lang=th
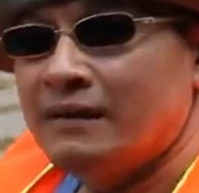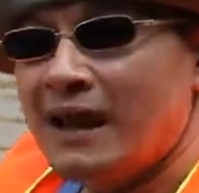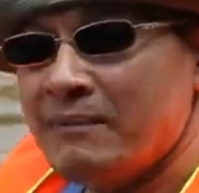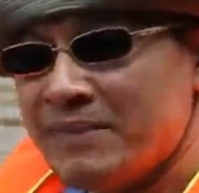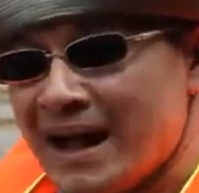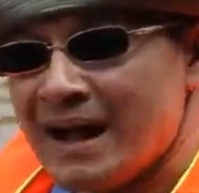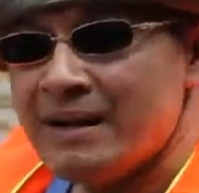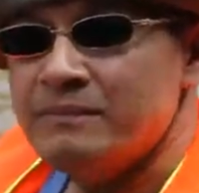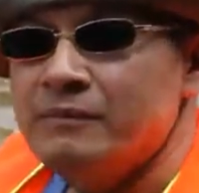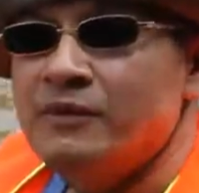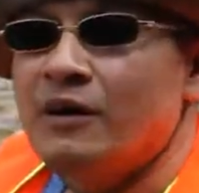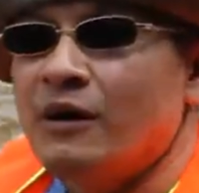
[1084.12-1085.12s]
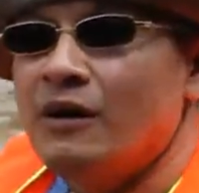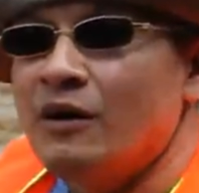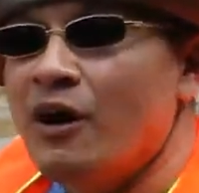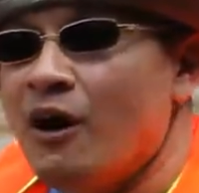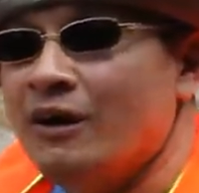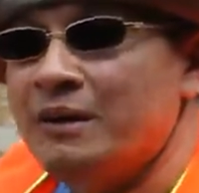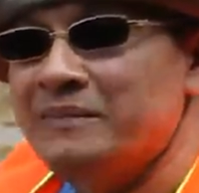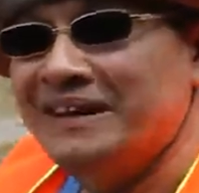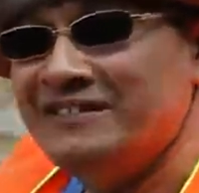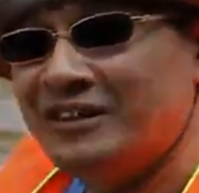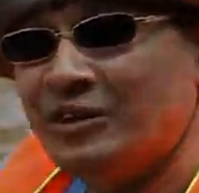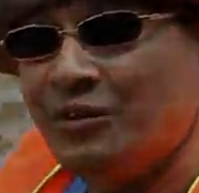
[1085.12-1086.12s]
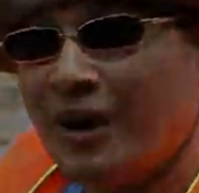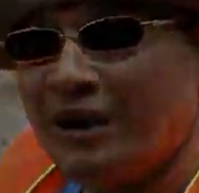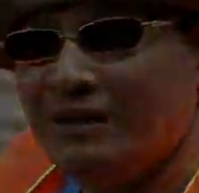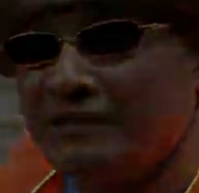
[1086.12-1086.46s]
ลำน้ำของคลองดำเนินสะดวก